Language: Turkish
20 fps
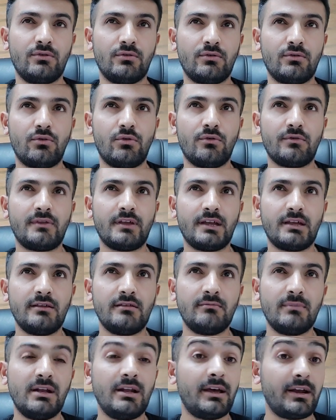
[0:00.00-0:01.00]
18
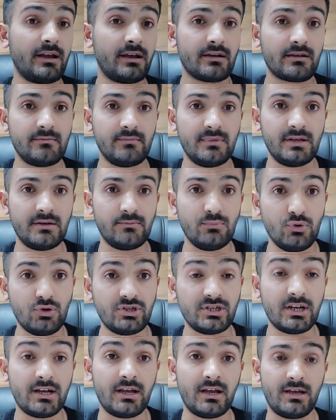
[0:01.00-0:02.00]
milyar yakın bir
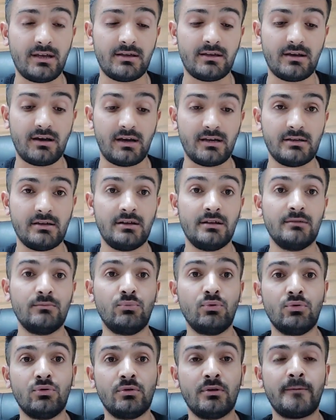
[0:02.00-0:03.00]
bütçede ayrıldı
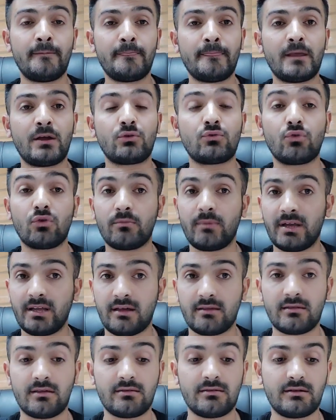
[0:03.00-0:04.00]
bu torba
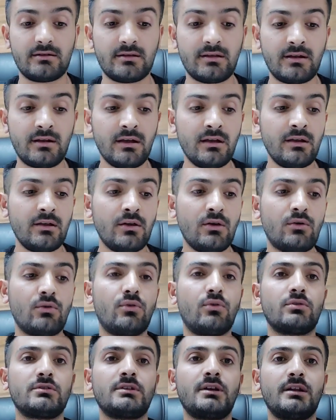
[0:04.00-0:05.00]
yasasında da.
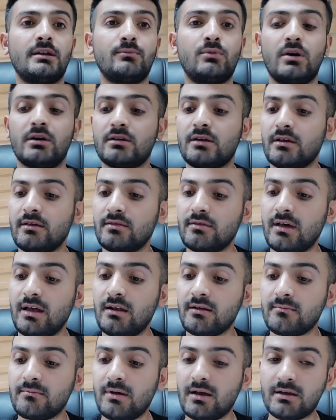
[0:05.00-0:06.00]
Ondan da muhakkak
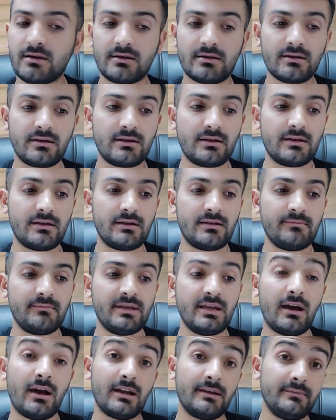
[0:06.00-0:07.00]
Sağlık Bak e,
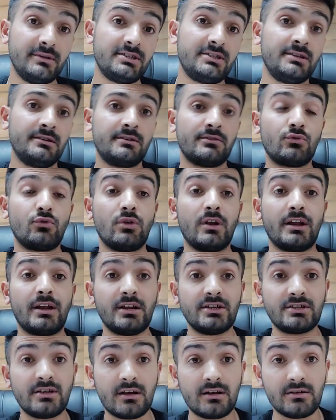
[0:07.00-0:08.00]
bir alım için
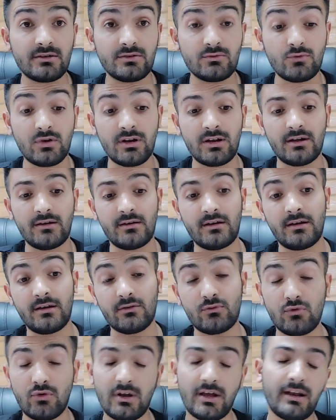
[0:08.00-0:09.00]
kullanacağım, kullanana,
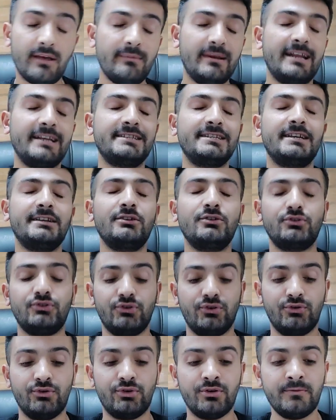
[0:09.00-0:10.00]
kullanabileceğini
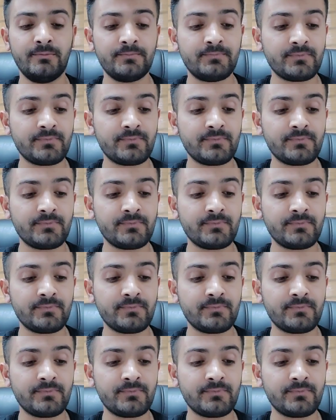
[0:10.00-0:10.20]
düşünüyorum.